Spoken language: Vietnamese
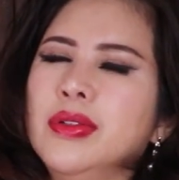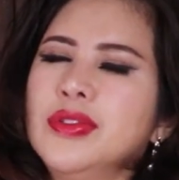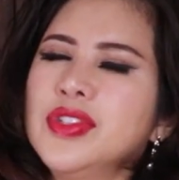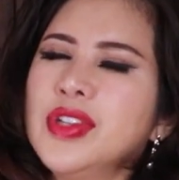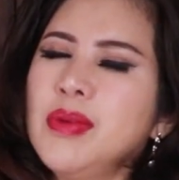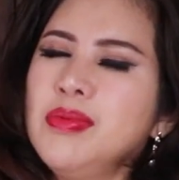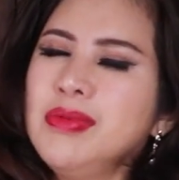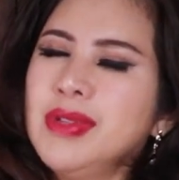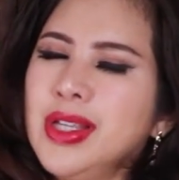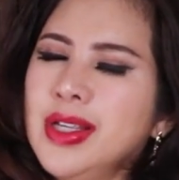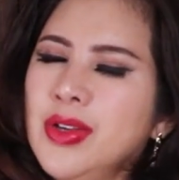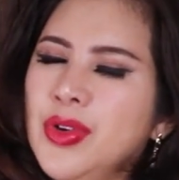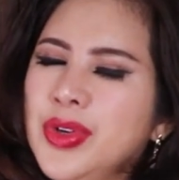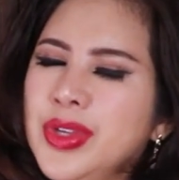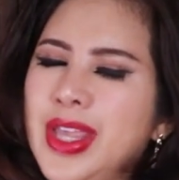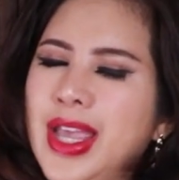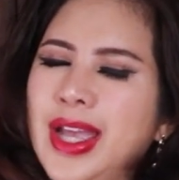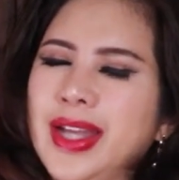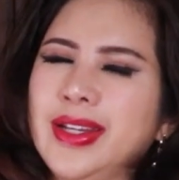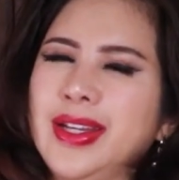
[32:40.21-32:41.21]
trong cái ngôi
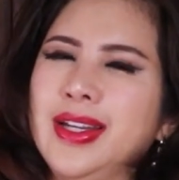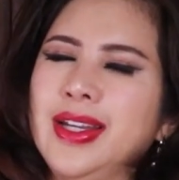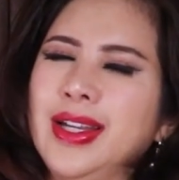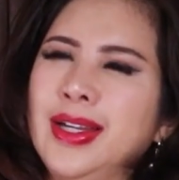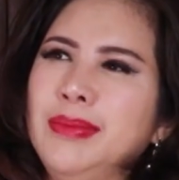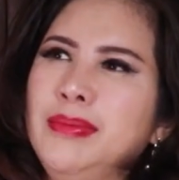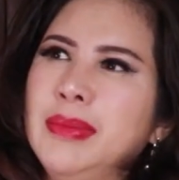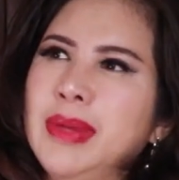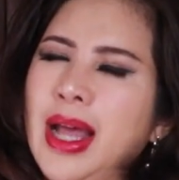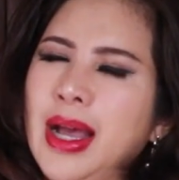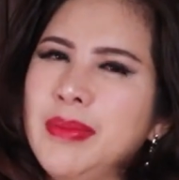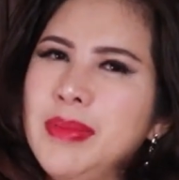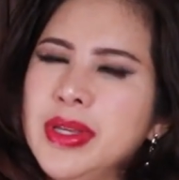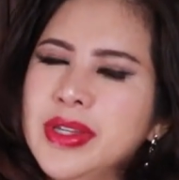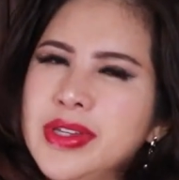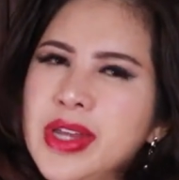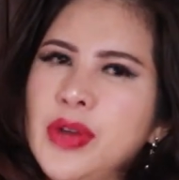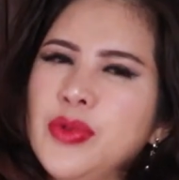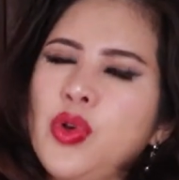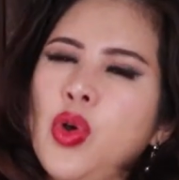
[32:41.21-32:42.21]
nhà này đã, đã bị
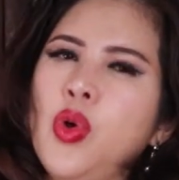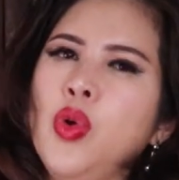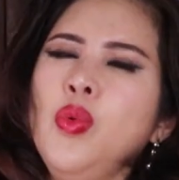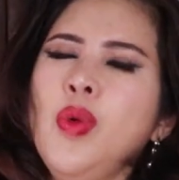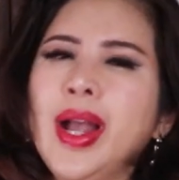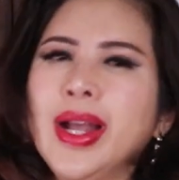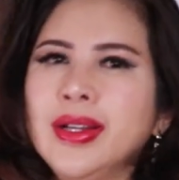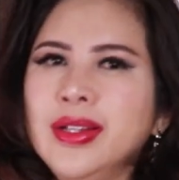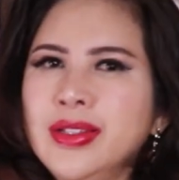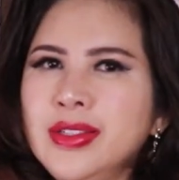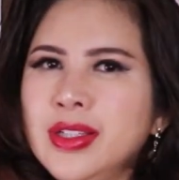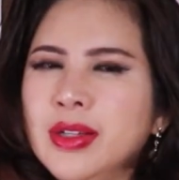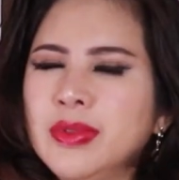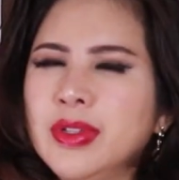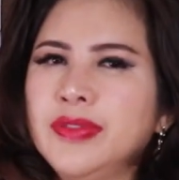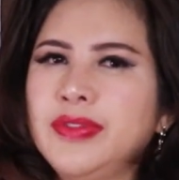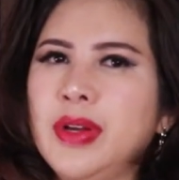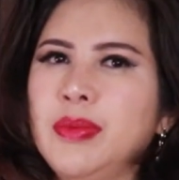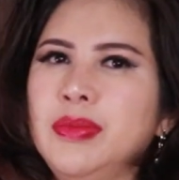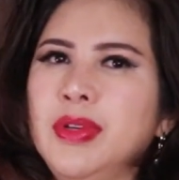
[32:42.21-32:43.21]
treo cổ qua mức trong
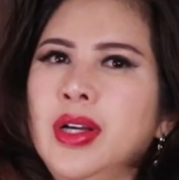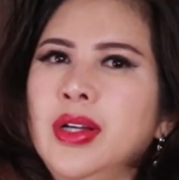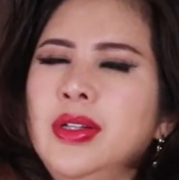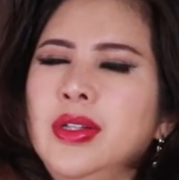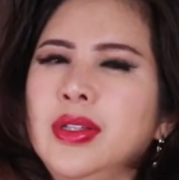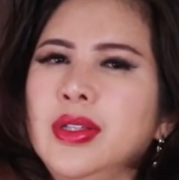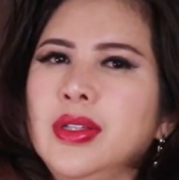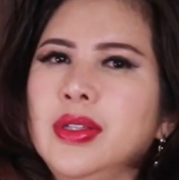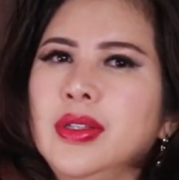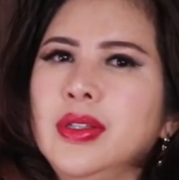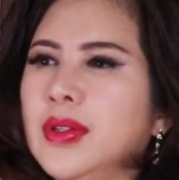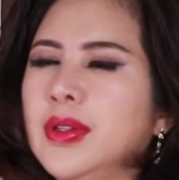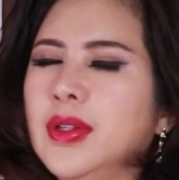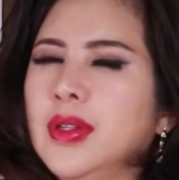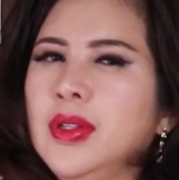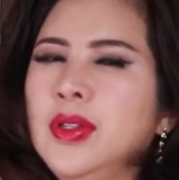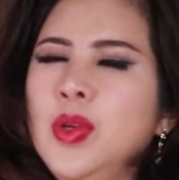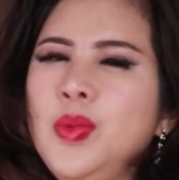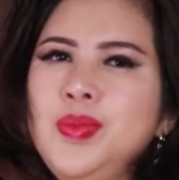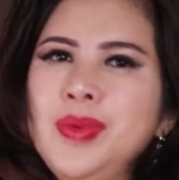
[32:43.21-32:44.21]
cái phòng đó rồi
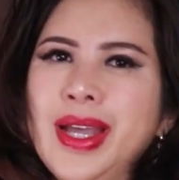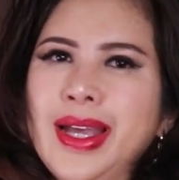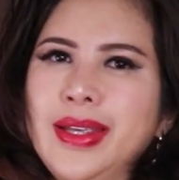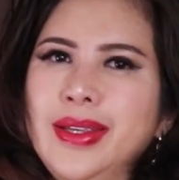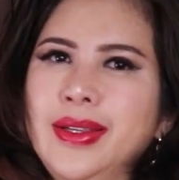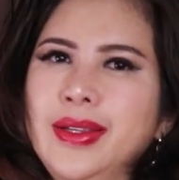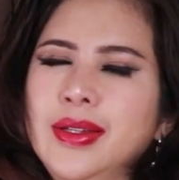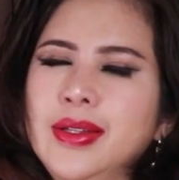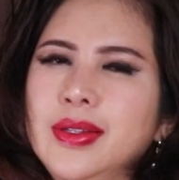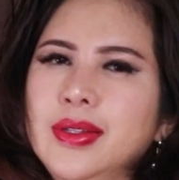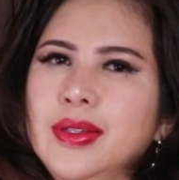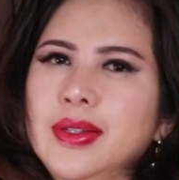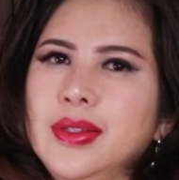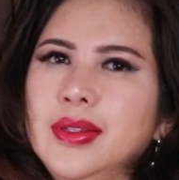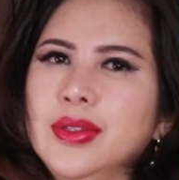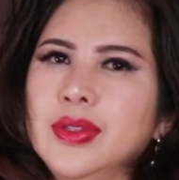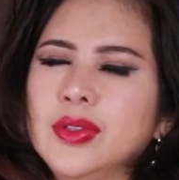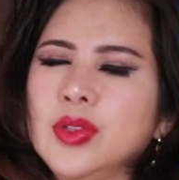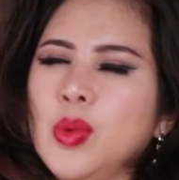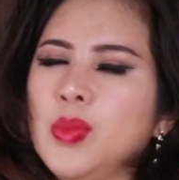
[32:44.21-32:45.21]
lúc này
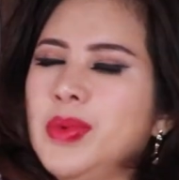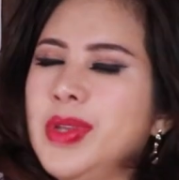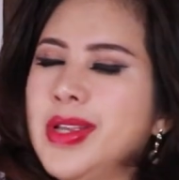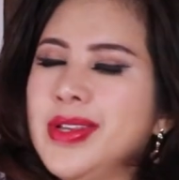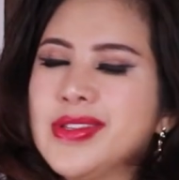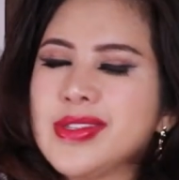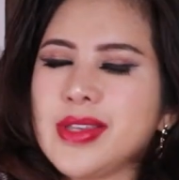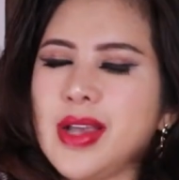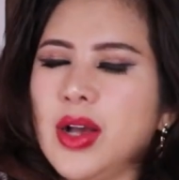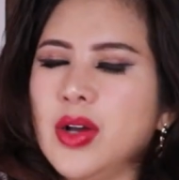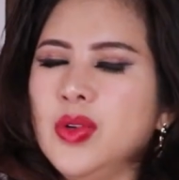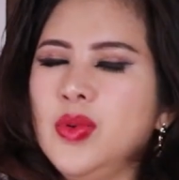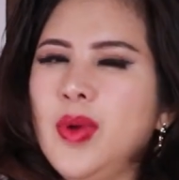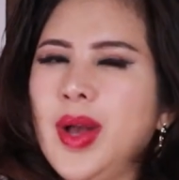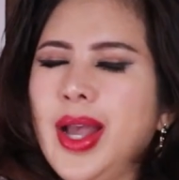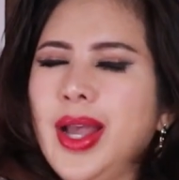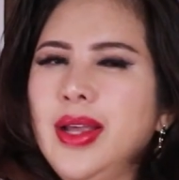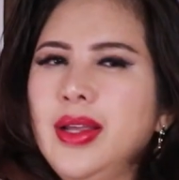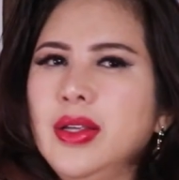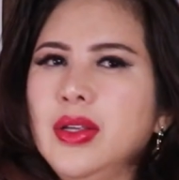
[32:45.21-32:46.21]
tụng liên sợ
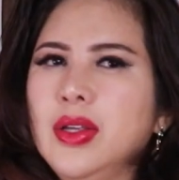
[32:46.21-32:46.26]
quá